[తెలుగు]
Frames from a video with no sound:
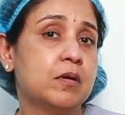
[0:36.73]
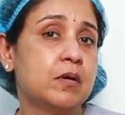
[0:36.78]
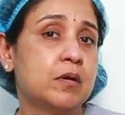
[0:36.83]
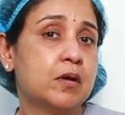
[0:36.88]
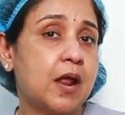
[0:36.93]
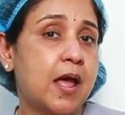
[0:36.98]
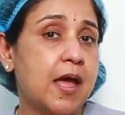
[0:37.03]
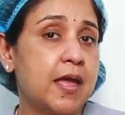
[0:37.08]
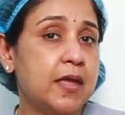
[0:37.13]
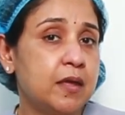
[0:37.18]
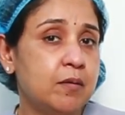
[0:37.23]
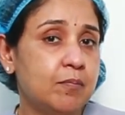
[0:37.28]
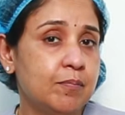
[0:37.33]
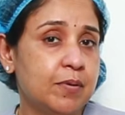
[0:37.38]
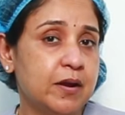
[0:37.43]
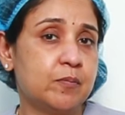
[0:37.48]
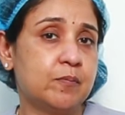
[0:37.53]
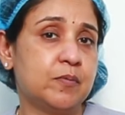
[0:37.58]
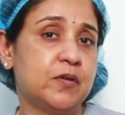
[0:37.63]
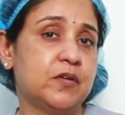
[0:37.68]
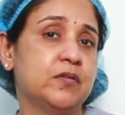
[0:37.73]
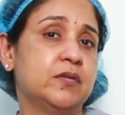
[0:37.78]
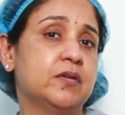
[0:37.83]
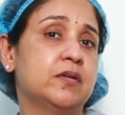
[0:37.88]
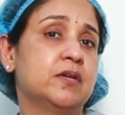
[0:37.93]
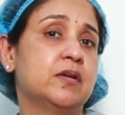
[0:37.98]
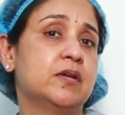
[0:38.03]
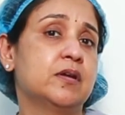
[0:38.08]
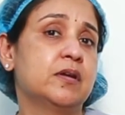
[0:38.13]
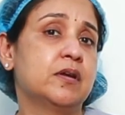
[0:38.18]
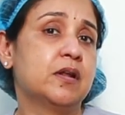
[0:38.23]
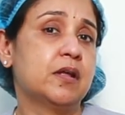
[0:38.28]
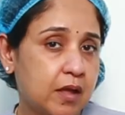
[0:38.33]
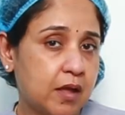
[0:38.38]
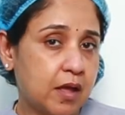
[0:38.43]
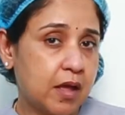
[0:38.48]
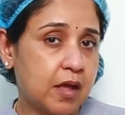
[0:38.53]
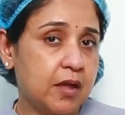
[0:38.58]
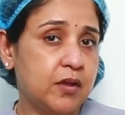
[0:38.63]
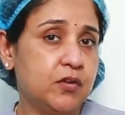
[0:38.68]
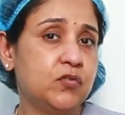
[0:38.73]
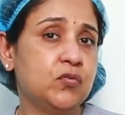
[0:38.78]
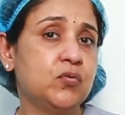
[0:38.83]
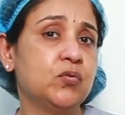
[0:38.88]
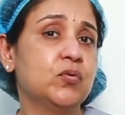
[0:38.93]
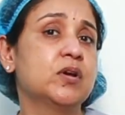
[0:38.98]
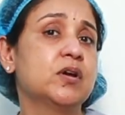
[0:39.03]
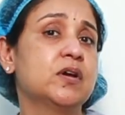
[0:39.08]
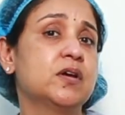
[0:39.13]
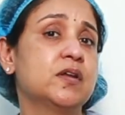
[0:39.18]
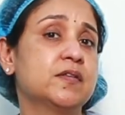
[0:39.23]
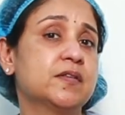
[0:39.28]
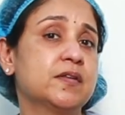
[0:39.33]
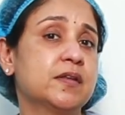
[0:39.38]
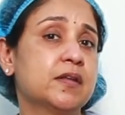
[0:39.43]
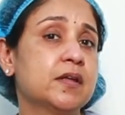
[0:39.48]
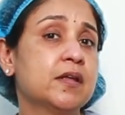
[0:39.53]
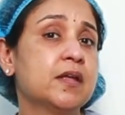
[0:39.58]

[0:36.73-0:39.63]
ఆర్ హై బ్లడ్ ప్రెషర్ హై షుగర్స్